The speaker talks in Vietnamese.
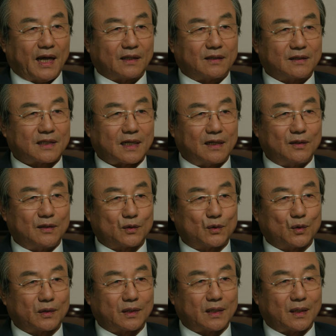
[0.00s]
Cô đã cứu được
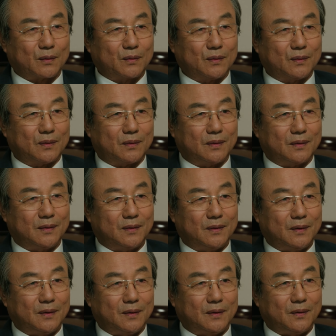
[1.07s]
con trai tôi
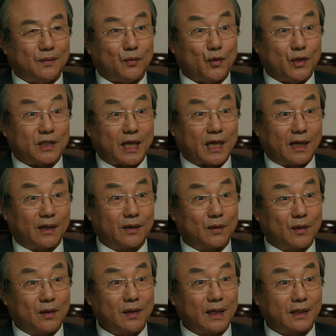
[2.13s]
Nên cô
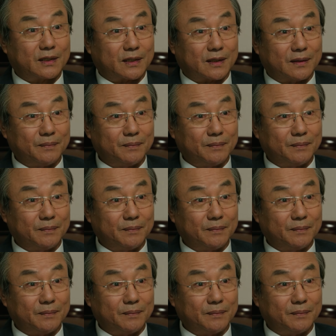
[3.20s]
đang lên mặt hay